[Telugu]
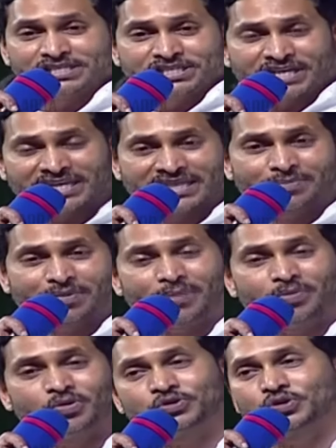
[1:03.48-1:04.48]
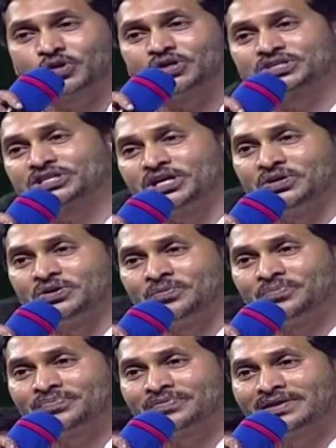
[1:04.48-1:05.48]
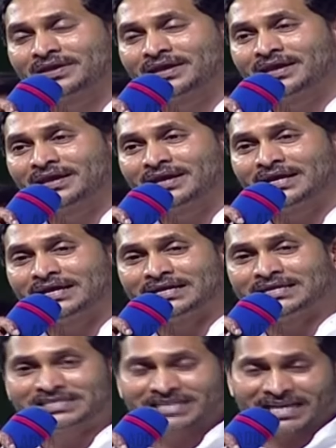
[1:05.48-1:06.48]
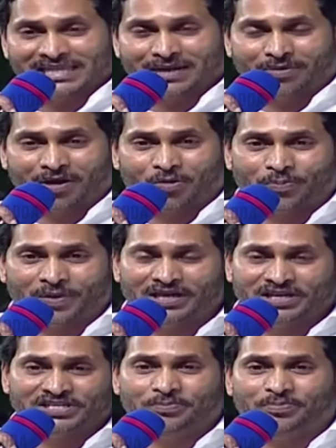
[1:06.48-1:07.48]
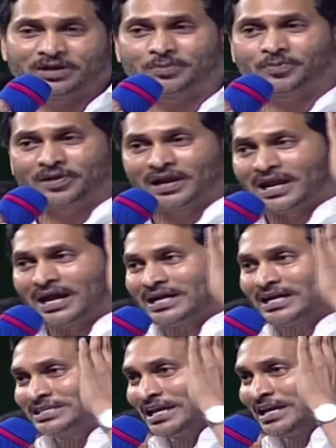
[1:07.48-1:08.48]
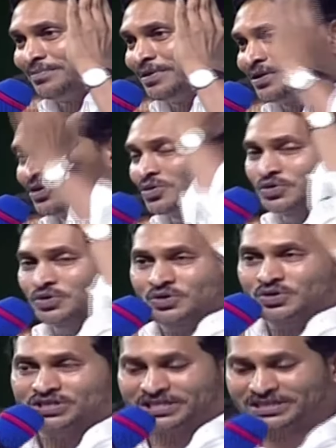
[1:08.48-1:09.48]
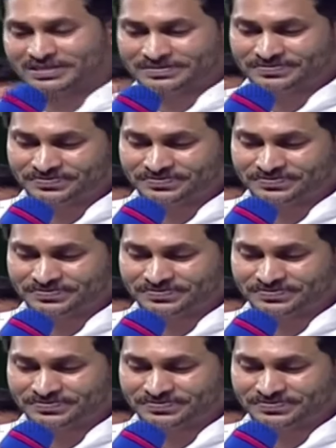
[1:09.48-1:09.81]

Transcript: చంద్రబాబు గుర్తుకొస్తాడు చంద్రబాబు పేరు చెప్పినప్పుడల్లా అక్క చెల్లెమ్మలకు గుర్తుకొచ్చేది